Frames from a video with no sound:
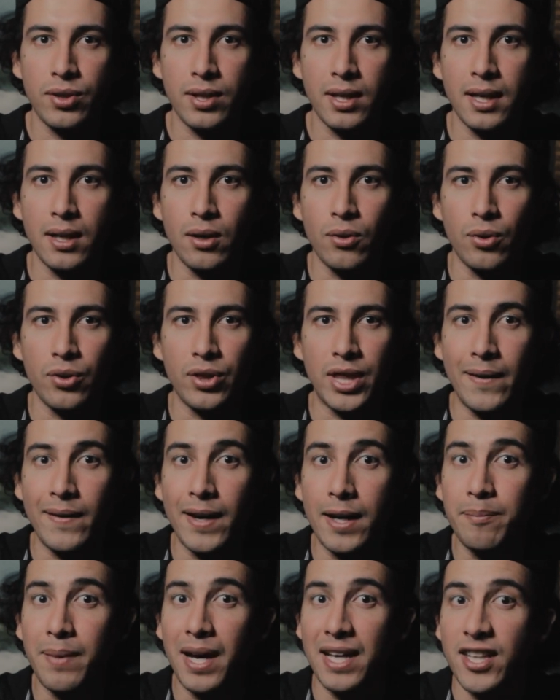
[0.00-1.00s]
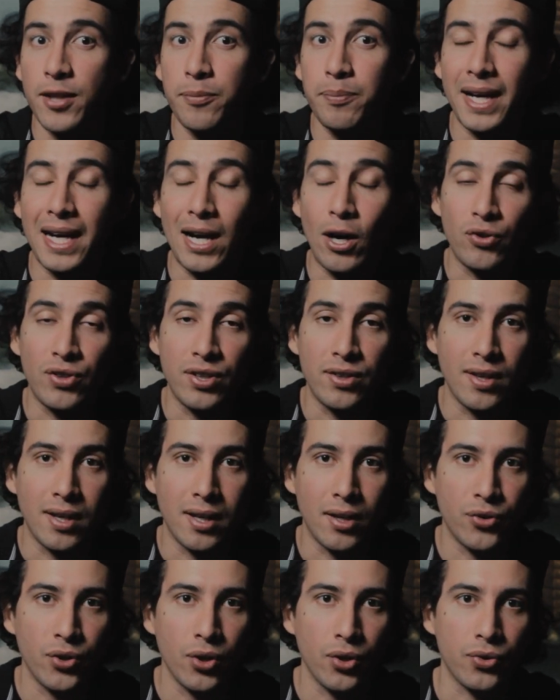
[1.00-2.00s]
pasillos se encontraban más
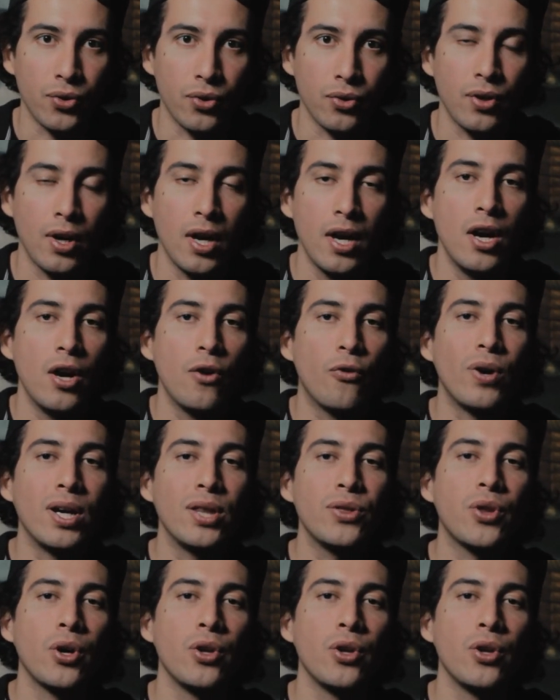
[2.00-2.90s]
despejados y silenciosos.